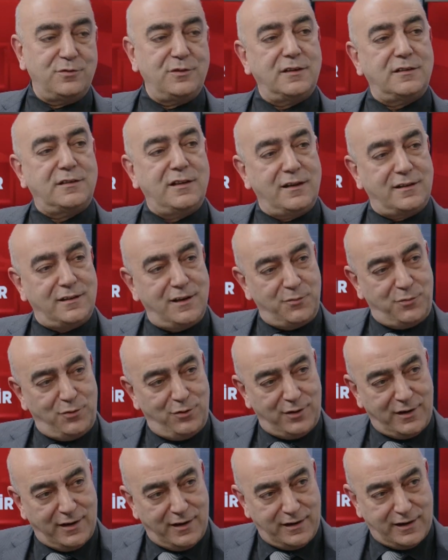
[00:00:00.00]
diyor. Bunlar tekrar
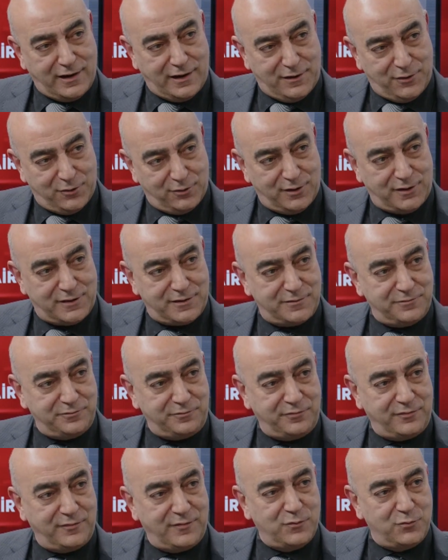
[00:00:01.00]
bölgeye geliyorlar.
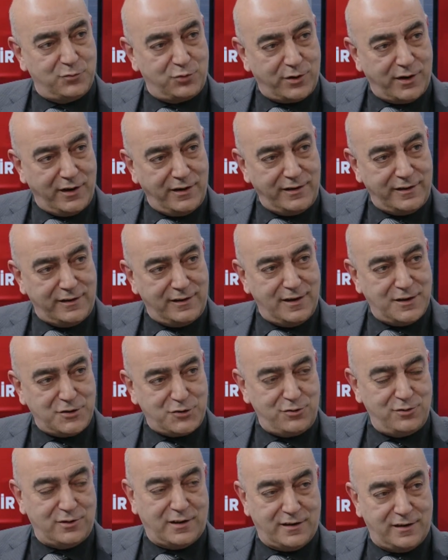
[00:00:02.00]
Buraya
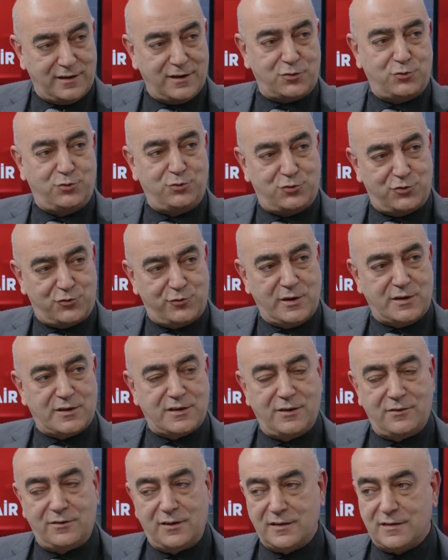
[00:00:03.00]
yerleşiyorlar yine Kudüs ve
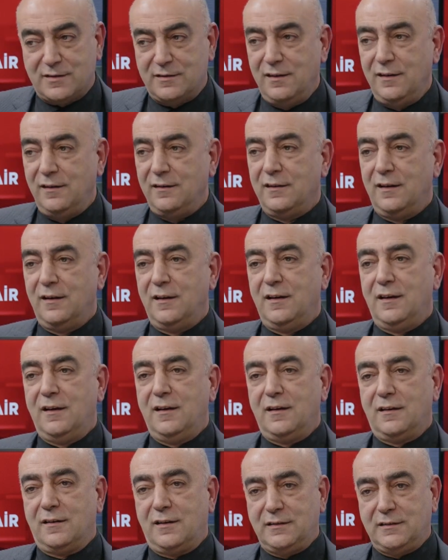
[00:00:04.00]
çevresine.
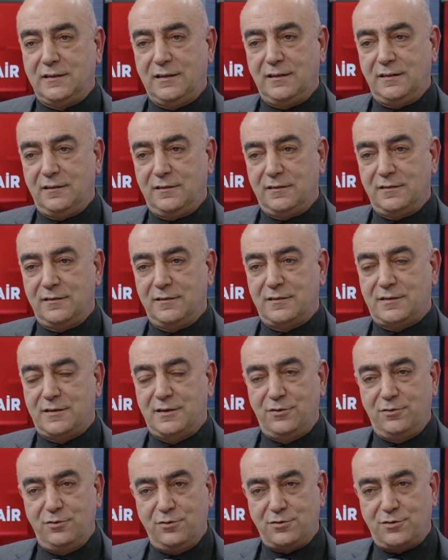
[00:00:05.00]
Hatta
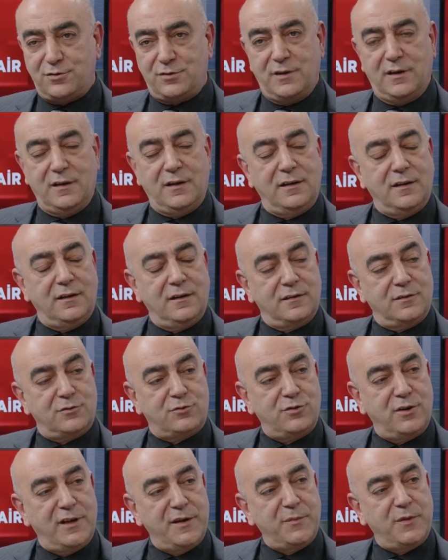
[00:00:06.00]
Sirios
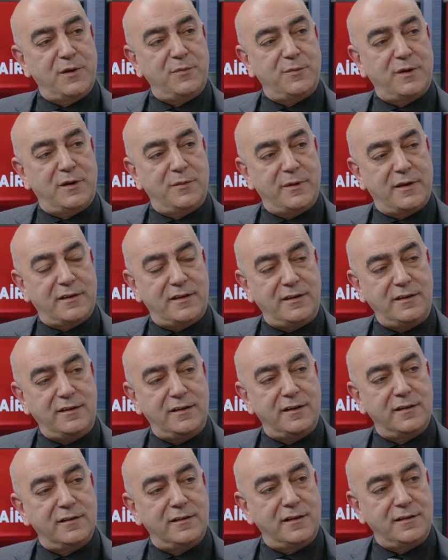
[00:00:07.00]
Süleyman
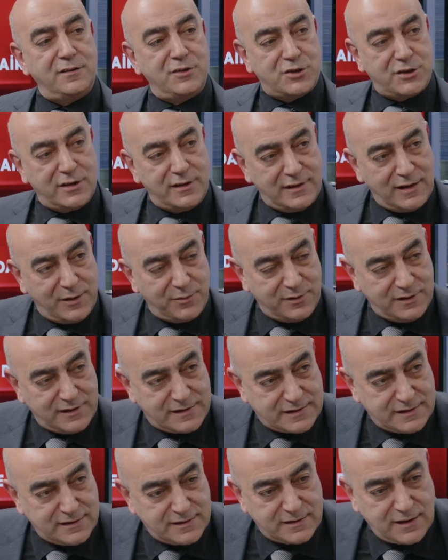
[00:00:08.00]
Mabedi'ni yeniden inşa
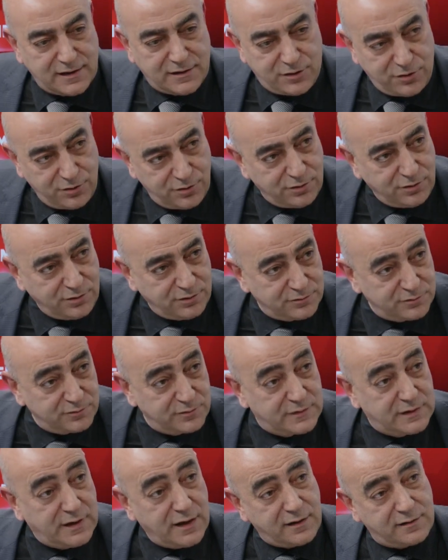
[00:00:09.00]
edebilirsiniz de diyor.
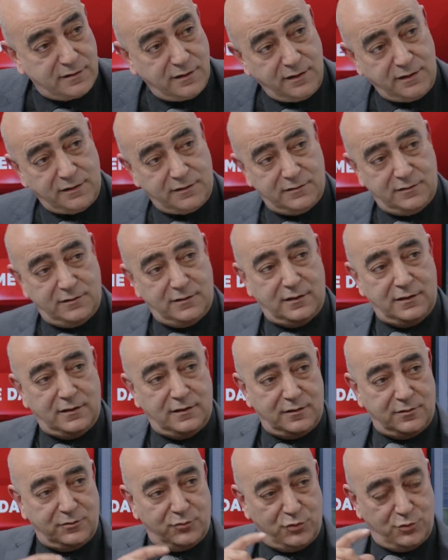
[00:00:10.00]
Tekrar
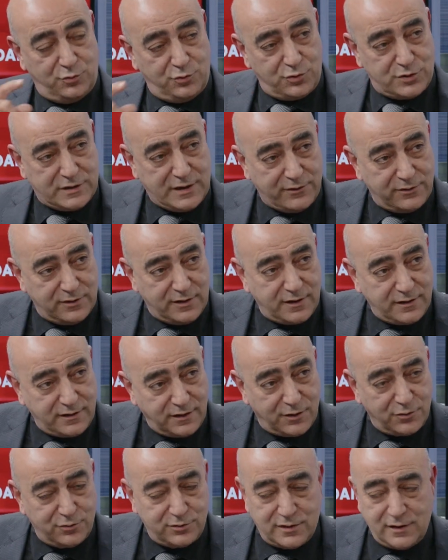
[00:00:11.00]
bu Museviler,
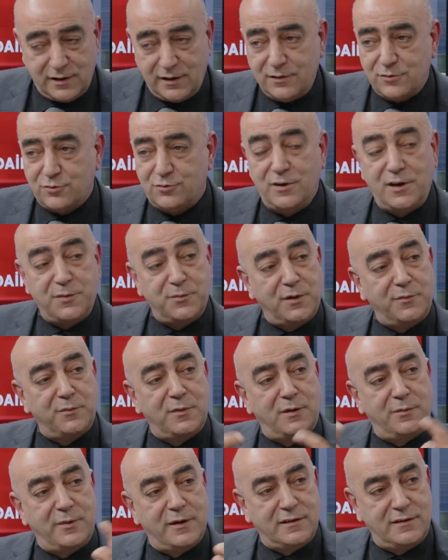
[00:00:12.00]
Yahudiler
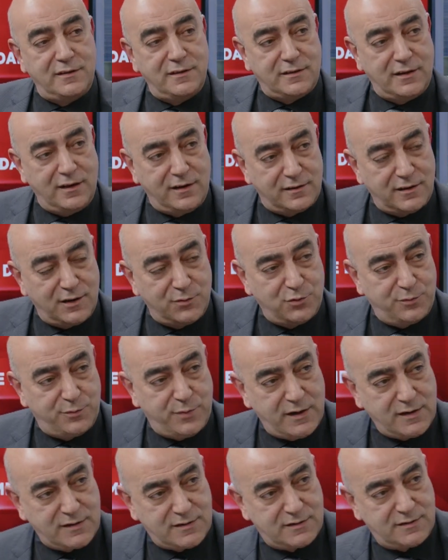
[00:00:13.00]
Süleyman Mabedi'ni tekrar bu
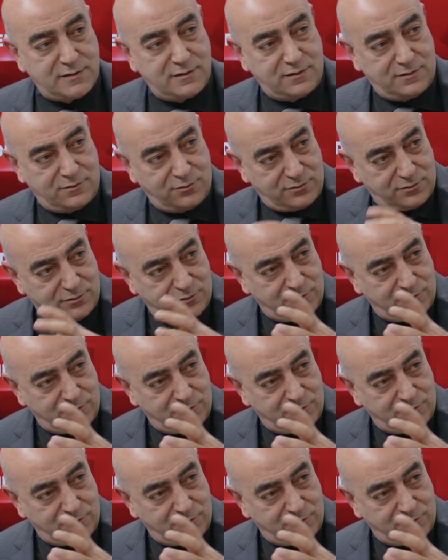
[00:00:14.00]
Pers